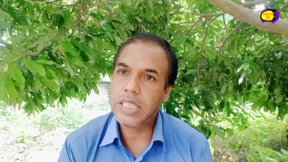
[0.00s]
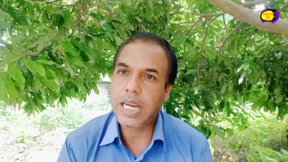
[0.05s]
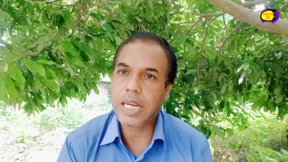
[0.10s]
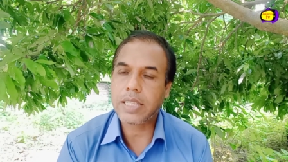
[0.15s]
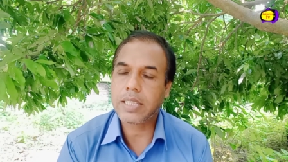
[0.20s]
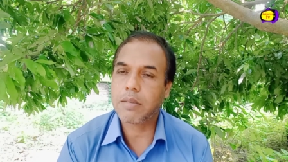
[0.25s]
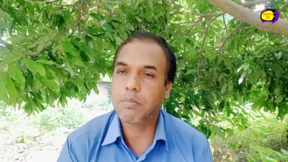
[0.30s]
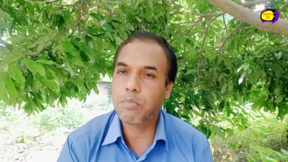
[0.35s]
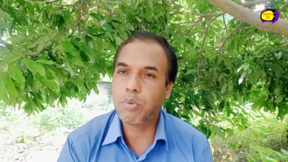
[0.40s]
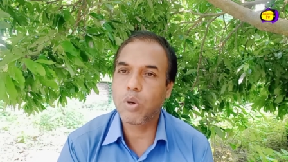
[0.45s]

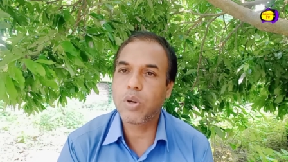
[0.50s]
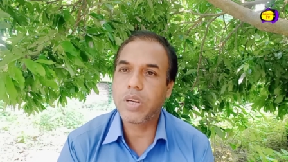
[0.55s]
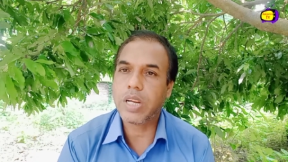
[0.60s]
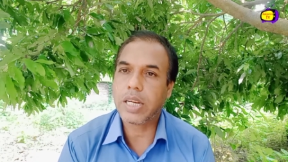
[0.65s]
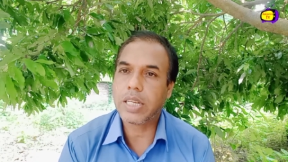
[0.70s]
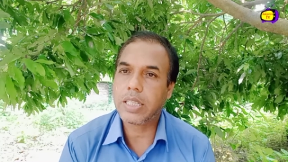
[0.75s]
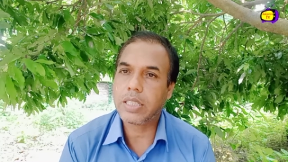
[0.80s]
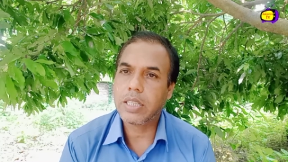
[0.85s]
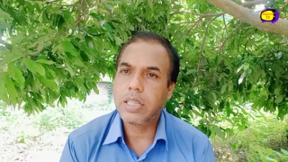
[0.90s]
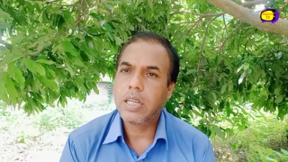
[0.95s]
একটা বই
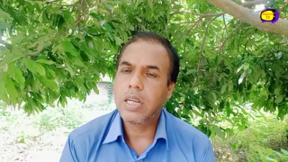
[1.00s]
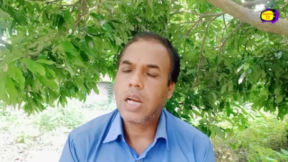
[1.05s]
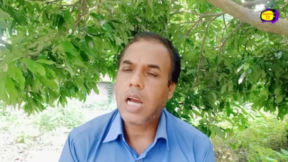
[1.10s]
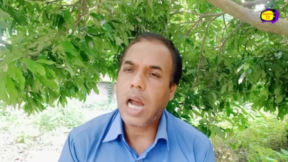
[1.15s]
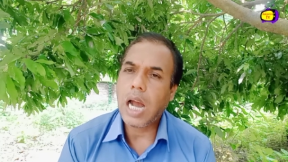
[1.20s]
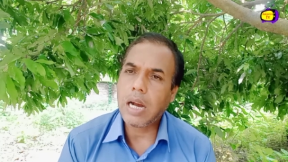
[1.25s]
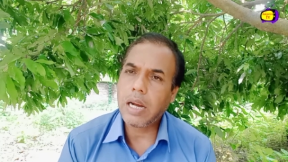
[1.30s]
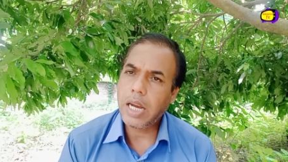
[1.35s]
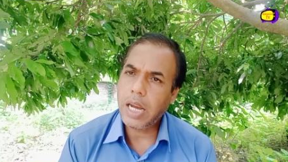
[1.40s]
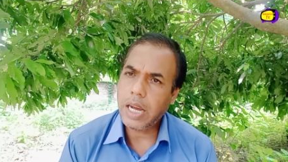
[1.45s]
রাখার
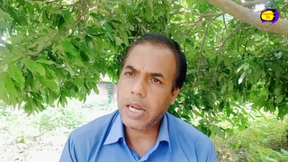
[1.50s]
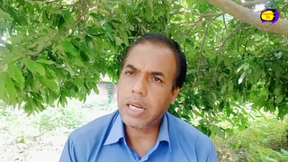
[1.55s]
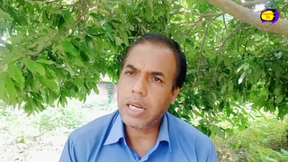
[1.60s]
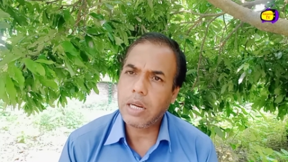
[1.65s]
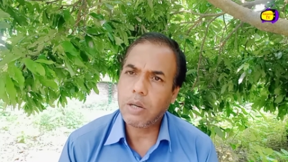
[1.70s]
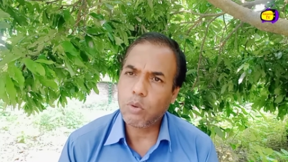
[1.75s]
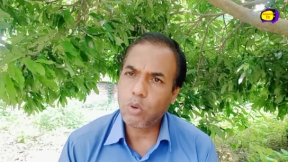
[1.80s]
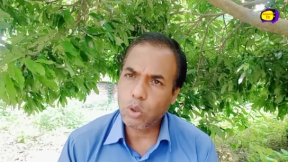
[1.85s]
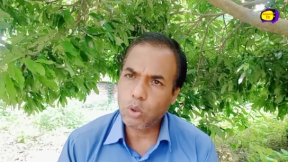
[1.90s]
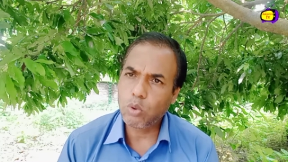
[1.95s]
হ্যাঁ
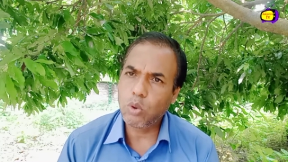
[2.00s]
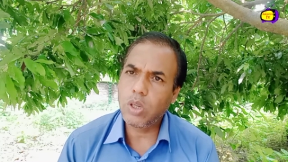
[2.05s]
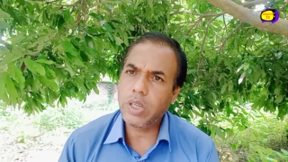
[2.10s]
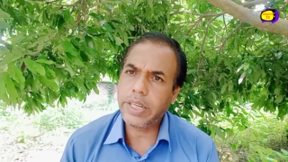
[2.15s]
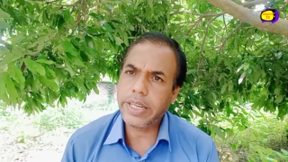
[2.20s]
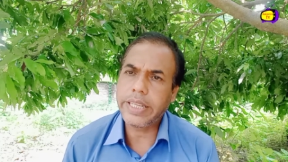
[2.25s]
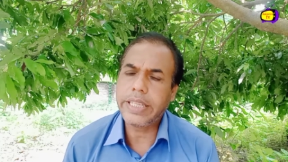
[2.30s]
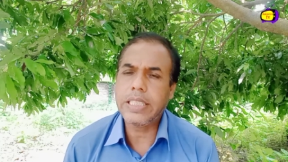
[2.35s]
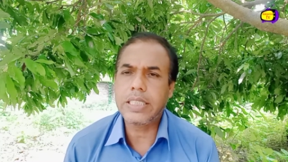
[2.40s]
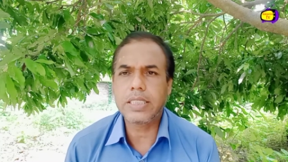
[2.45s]
ওইগুলি
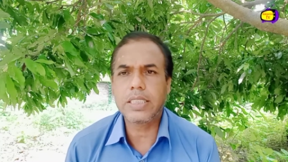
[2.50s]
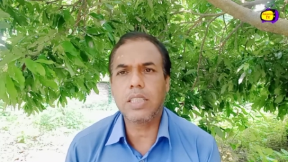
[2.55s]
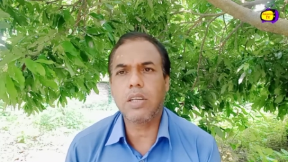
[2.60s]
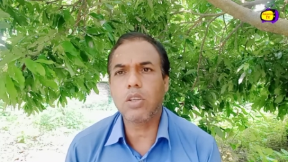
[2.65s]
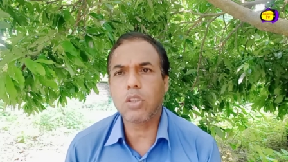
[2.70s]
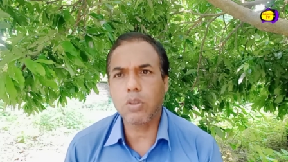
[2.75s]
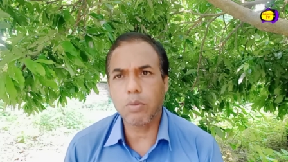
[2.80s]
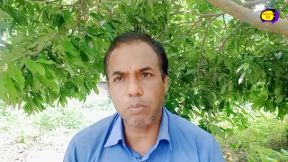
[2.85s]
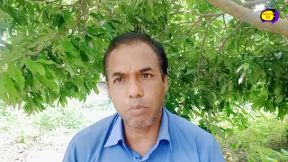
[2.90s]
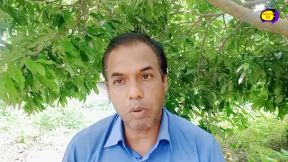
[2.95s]
রেখেছে
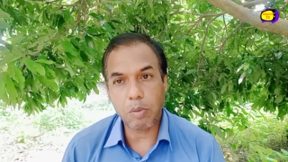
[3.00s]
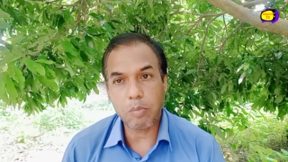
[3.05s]
হয়তো